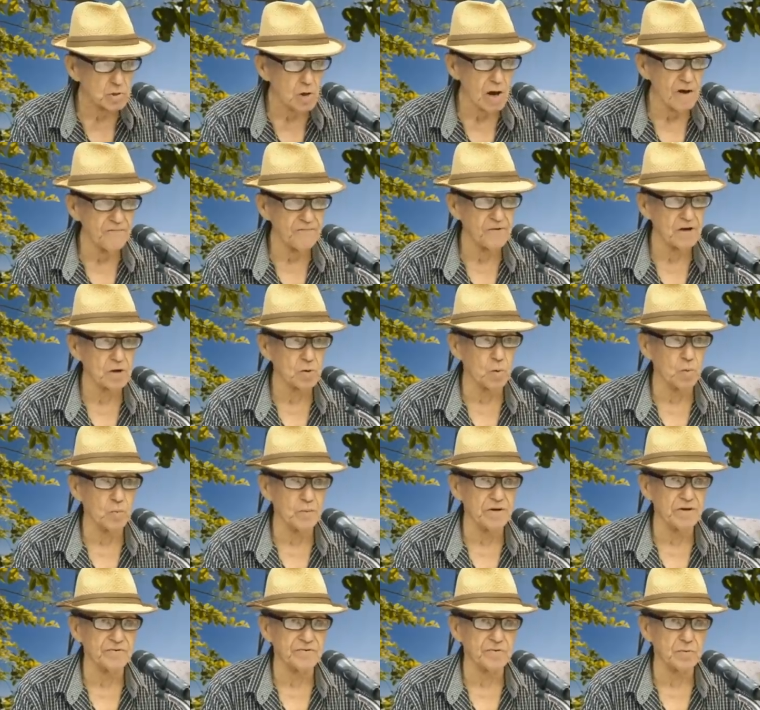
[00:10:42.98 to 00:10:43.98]
com isso.
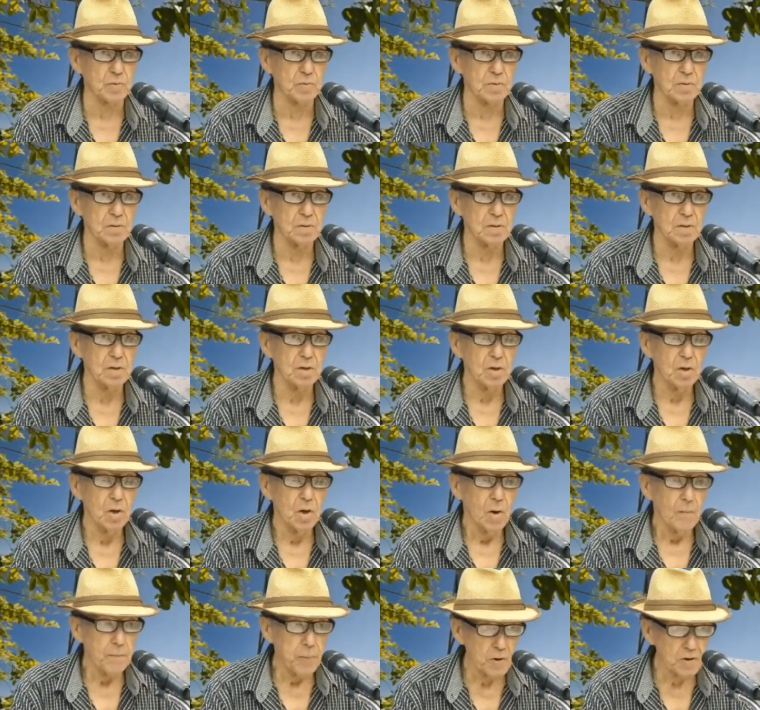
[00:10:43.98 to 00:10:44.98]
Por
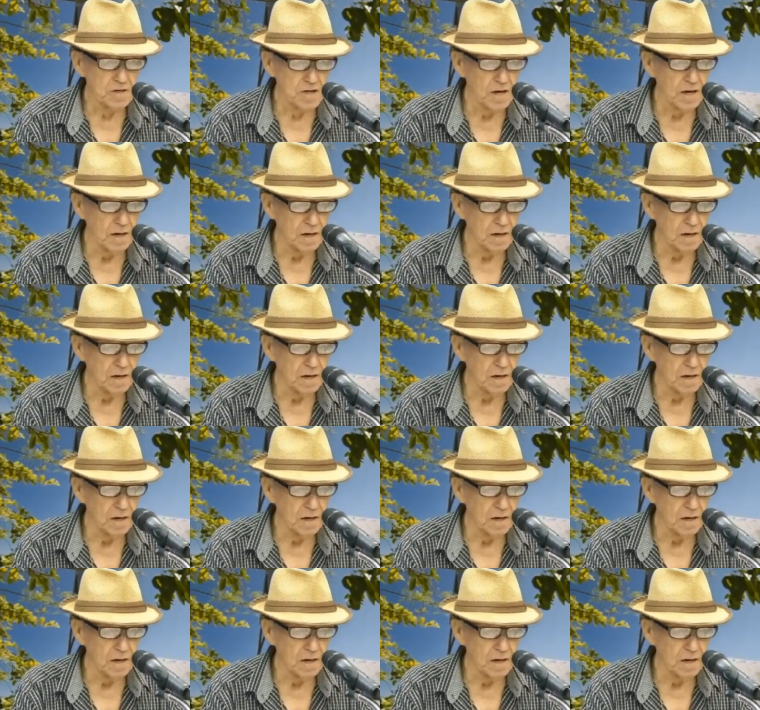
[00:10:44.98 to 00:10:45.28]
quê?